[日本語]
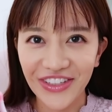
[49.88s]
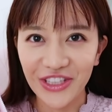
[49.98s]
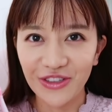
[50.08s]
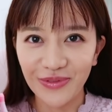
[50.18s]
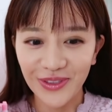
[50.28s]
用意
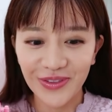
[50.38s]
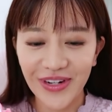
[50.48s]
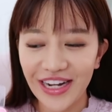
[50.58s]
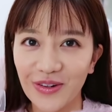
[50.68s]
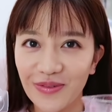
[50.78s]
するもの
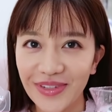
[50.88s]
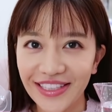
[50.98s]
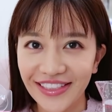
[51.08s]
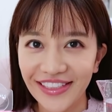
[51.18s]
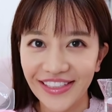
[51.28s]
は、お
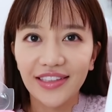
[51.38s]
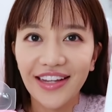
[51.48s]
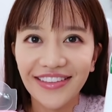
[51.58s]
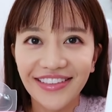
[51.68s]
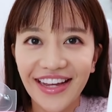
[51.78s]
水、洗